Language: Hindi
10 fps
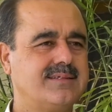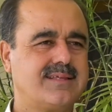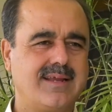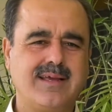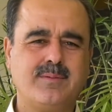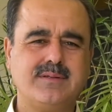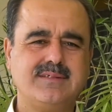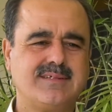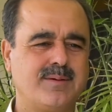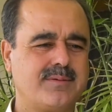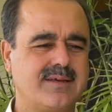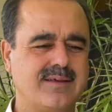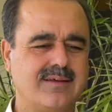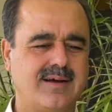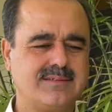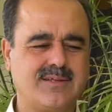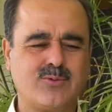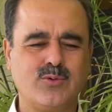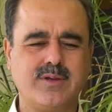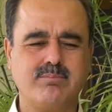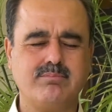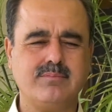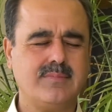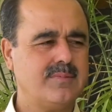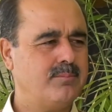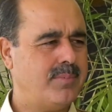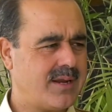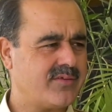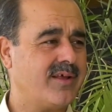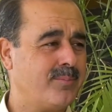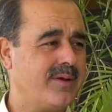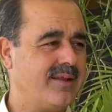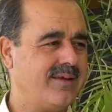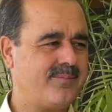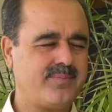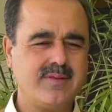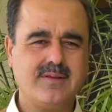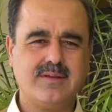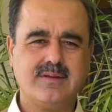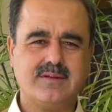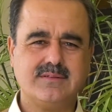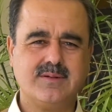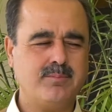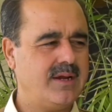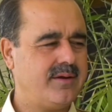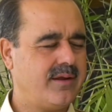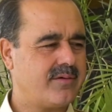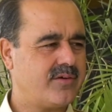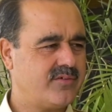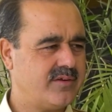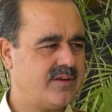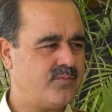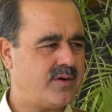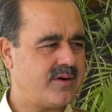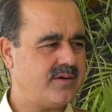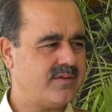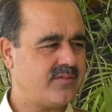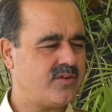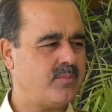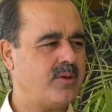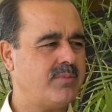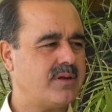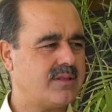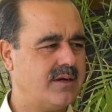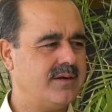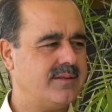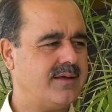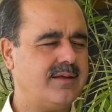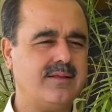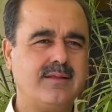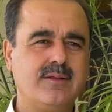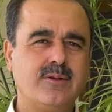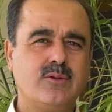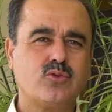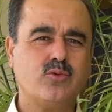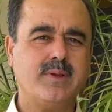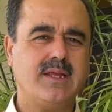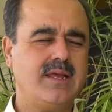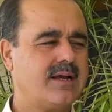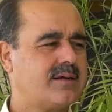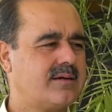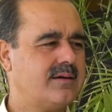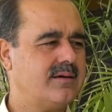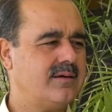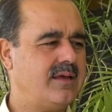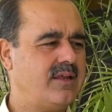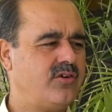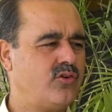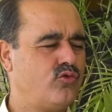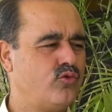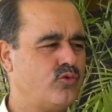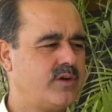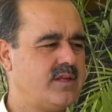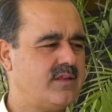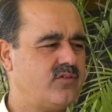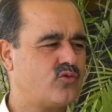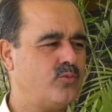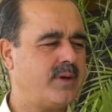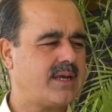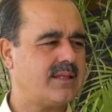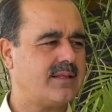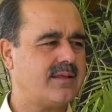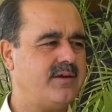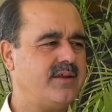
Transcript: इस तरह अवासी साहब की आज से कोई बारह साल पहले जब मैं डायरेक्टर जनरल फाटर डिज़ास्टर मैनेजमेंट अथॉरिटी था तो मैंने एक इनिशिएटिव uh, शुरू की थी जिसको मैं कहता था